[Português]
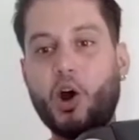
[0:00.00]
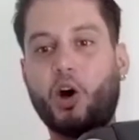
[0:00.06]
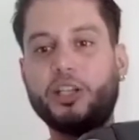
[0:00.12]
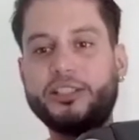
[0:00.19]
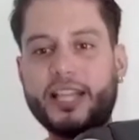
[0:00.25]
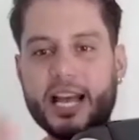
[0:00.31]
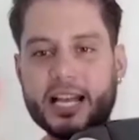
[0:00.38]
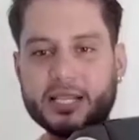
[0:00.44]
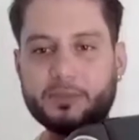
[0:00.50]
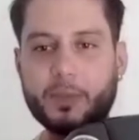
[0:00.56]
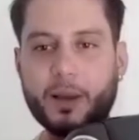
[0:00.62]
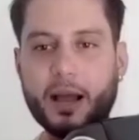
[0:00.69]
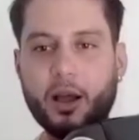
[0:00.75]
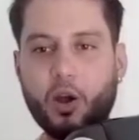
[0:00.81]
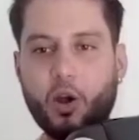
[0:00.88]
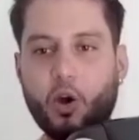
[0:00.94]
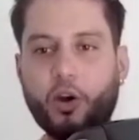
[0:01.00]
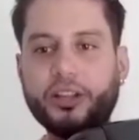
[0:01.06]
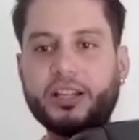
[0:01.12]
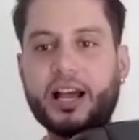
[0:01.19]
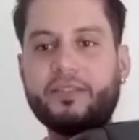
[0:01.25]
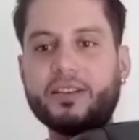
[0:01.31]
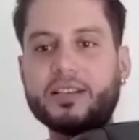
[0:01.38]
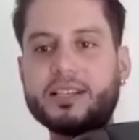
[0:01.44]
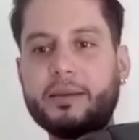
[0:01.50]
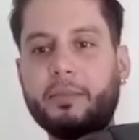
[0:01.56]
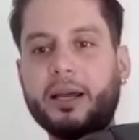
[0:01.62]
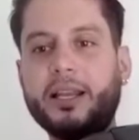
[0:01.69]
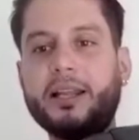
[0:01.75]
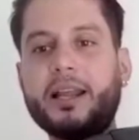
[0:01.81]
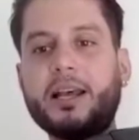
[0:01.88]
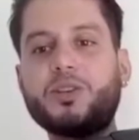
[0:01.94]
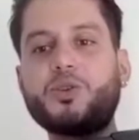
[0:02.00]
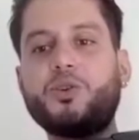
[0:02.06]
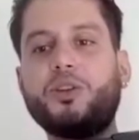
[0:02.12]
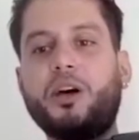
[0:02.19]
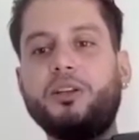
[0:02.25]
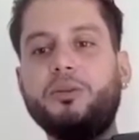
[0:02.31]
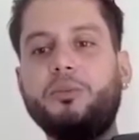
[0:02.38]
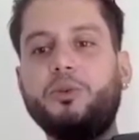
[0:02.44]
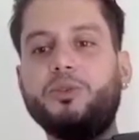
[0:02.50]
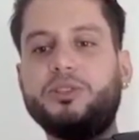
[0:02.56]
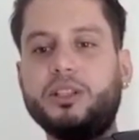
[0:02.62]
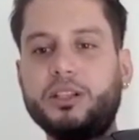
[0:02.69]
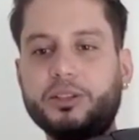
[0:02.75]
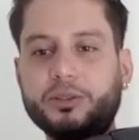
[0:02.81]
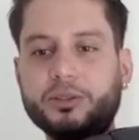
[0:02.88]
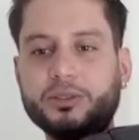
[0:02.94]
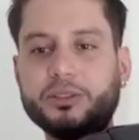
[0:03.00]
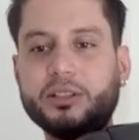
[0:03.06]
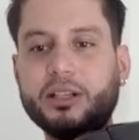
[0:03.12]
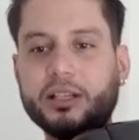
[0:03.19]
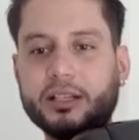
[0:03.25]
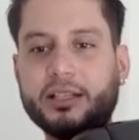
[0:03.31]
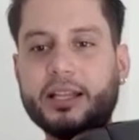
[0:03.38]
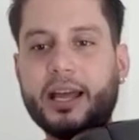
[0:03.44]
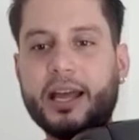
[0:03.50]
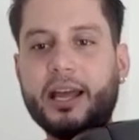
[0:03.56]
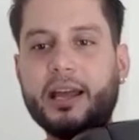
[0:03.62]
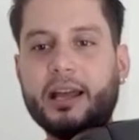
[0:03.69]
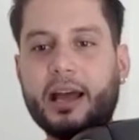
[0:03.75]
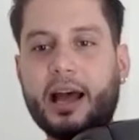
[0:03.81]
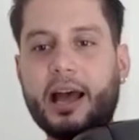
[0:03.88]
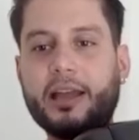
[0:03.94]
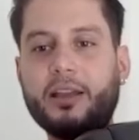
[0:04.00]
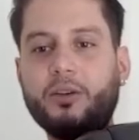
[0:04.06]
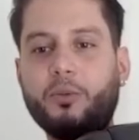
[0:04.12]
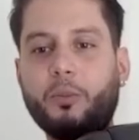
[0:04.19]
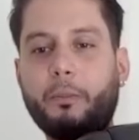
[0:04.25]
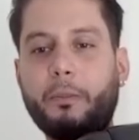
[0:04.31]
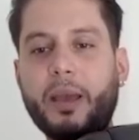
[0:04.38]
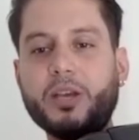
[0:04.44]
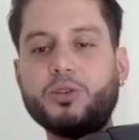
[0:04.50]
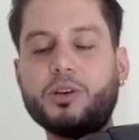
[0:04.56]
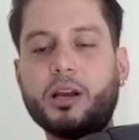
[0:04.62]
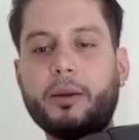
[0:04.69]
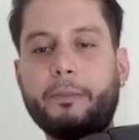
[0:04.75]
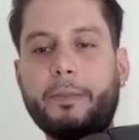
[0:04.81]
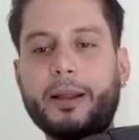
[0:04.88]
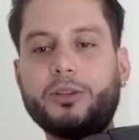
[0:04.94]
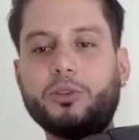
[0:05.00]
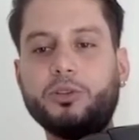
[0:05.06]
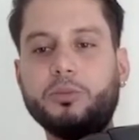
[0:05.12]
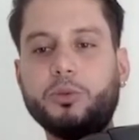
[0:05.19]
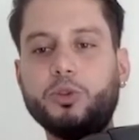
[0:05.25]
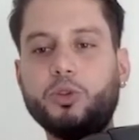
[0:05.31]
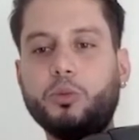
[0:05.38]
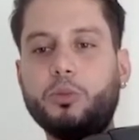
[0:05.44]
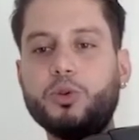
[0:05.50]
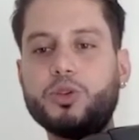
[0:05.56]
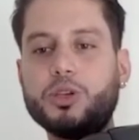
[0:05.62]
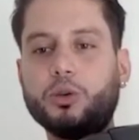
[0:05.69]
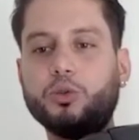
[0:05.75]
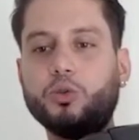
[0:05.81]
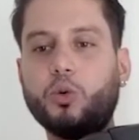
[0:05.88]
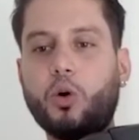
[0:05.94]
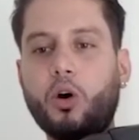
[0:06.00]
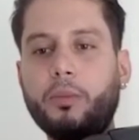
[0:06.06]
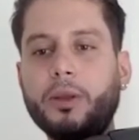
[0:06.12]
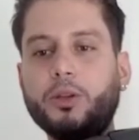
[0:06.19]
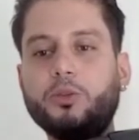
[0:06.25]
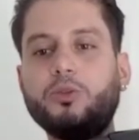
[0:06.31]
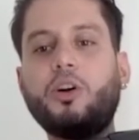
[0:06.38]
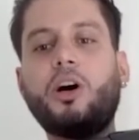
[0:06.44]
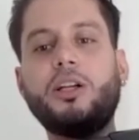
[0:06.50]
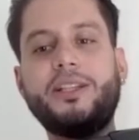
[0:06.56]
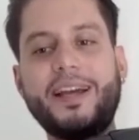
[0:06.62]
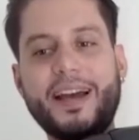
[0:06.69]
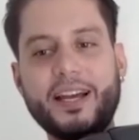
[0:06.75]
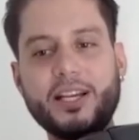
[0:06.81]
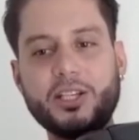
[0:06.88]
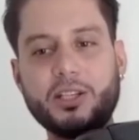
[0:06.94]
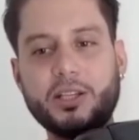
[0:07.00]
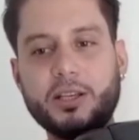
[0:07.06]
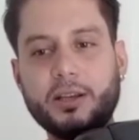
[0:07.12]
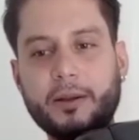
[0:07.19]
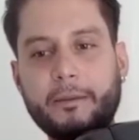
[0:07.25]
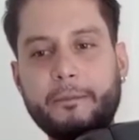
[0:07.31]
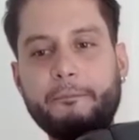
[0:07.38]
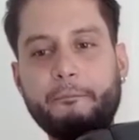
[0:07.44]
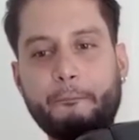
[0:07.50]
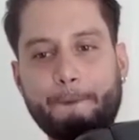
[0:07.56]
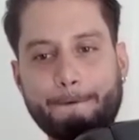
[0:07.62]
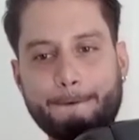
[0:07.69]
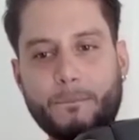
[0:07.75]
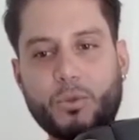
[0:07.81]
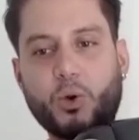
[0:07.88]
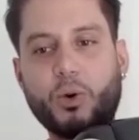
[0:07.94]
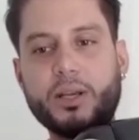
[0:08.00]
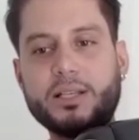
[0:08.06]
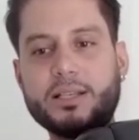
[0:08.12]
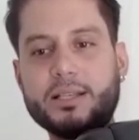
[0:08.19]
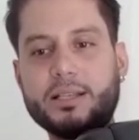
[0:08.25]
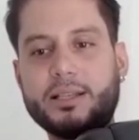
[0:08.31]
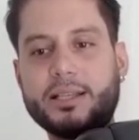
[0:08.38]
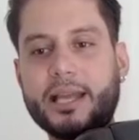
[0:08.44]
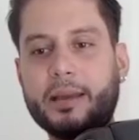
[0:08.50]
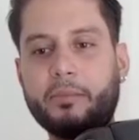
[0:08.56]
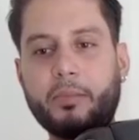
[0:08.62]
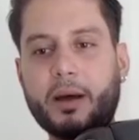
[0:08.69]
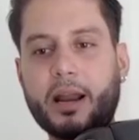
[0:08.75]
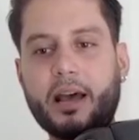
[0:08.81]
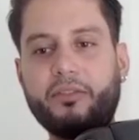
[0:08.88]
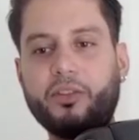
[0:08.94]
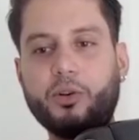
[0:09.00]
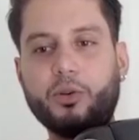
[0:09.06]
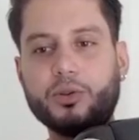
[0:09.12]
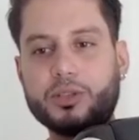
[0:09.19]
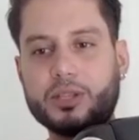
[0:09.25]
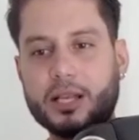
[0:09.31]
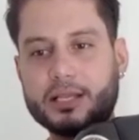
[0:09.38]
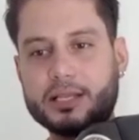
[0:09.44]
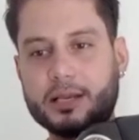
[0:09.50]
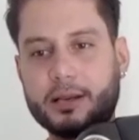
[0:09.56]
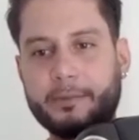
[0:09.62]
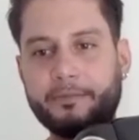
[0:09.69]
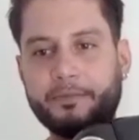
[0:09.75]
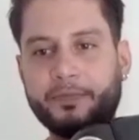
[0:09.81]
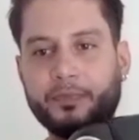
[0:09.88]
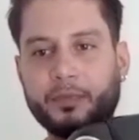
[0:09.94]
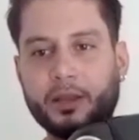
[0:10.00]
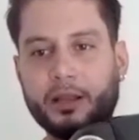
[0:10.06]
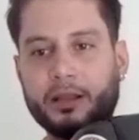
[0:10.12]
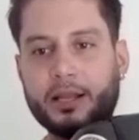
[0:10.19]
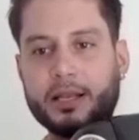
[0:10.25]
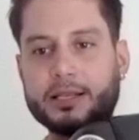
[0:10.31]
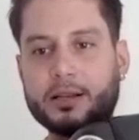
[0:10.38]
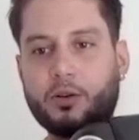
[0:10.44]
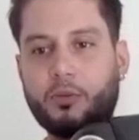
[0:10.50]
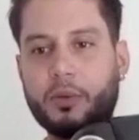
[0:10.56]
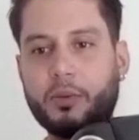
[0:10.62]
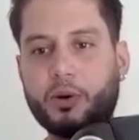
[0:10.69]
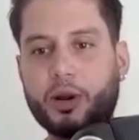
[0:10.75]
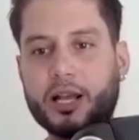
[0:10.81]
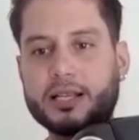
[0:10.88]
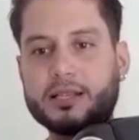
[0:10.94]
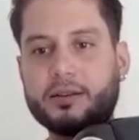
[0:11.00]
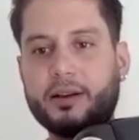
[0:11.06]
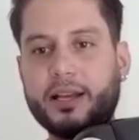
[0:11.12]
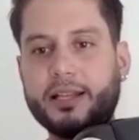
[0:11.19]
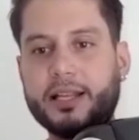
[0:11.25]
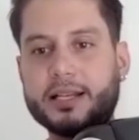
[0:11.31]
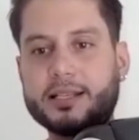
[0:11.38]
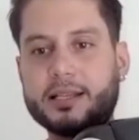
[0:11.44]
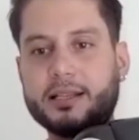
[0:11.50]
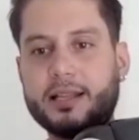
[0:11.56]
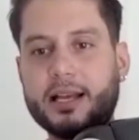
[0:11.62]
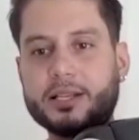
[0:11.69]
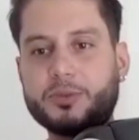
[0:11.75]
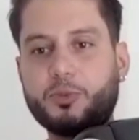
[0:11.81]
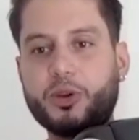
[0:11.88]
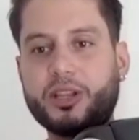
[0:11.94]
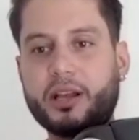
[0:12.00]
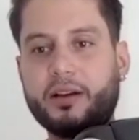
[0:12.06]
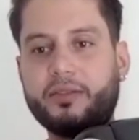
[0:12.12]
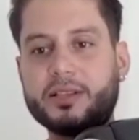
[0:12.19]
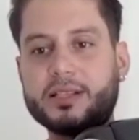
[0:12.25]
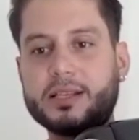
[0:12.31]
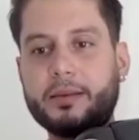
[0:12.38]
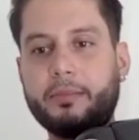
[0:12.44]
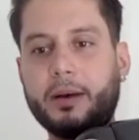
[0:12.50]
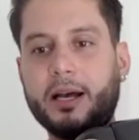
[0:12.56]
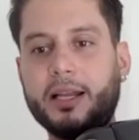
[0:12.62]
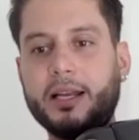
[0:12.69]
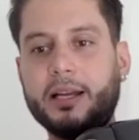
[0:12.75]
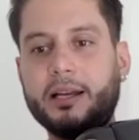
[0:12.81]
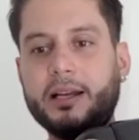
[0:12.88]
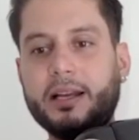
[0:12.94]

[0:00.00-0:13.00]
Ó, 18 Semana Nacional de Museus, né? Aí um beijo grande para todo mundo do Museu do Homem do Nordeste, com esse tema maravilhoso nessa nessa comemoração aí dessa 18 semana,